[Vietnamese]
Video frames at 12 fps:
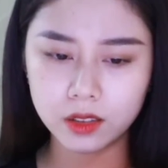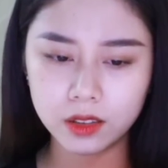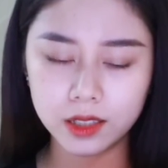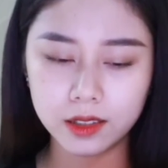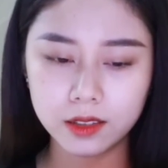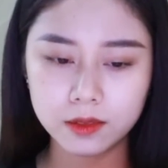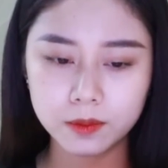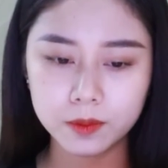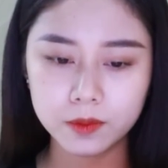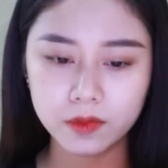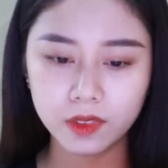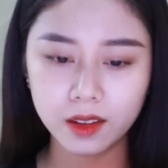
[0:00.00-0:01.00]
cười
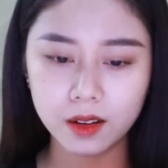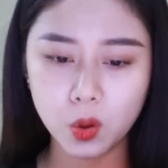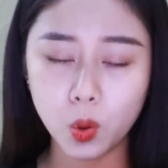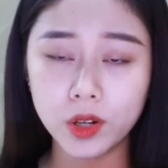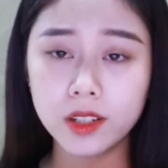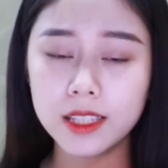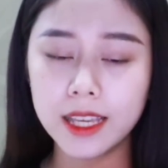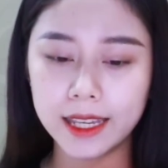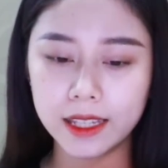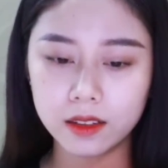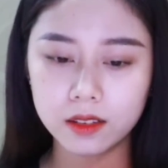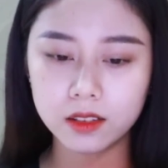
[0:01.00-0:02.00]
Cô đứng
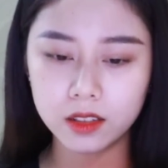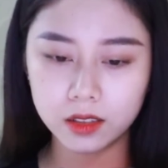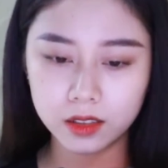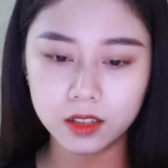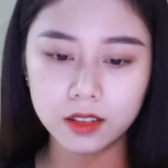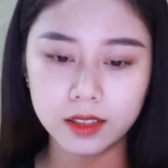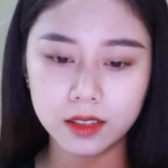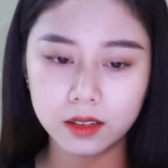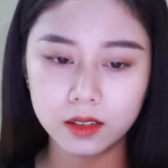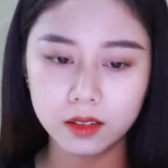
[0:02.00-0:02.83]
dậy gượng cười